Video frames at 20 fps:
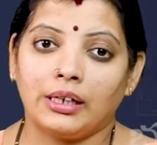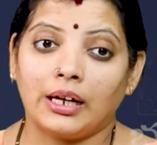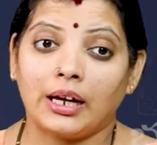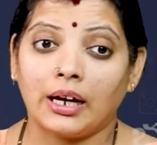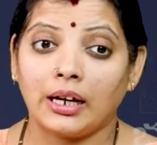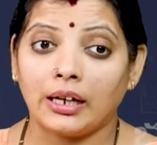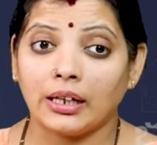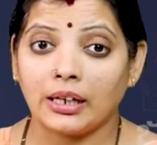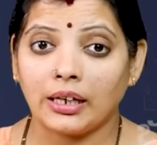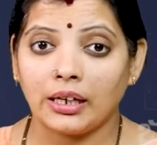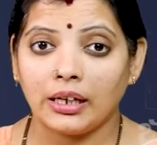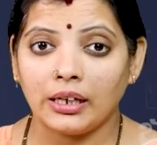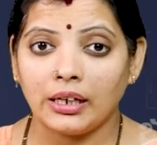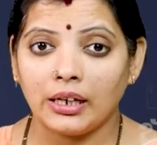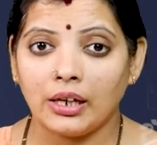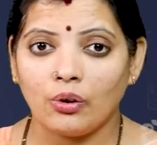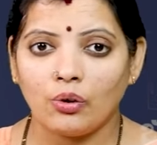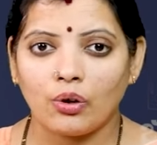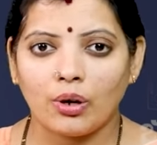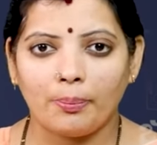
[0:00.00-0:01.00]

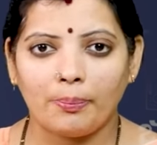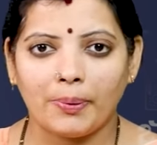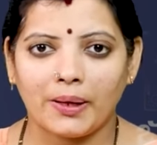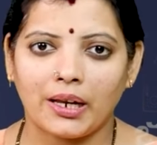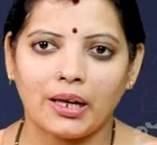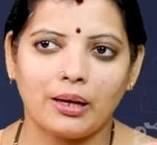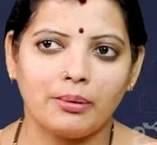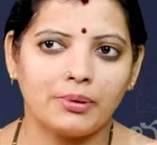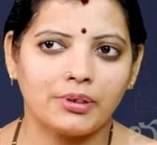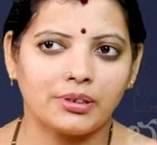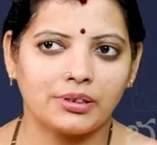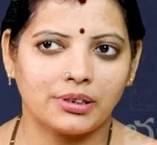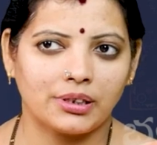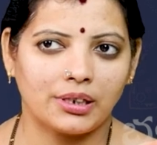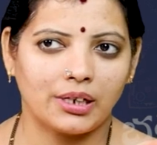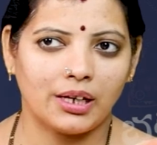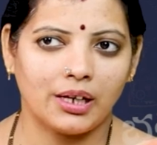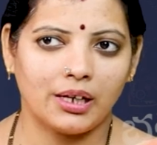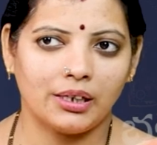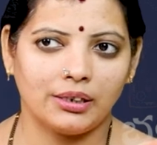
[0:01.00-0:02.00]
ఎక్కడికైనా ఒక
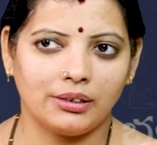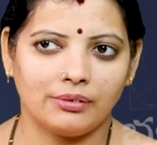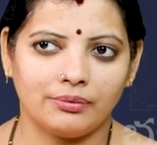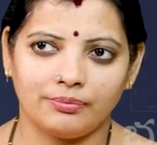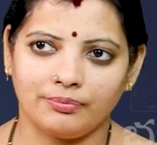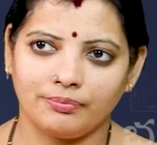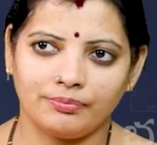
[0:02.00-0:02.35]
పరామర్శకు కానీ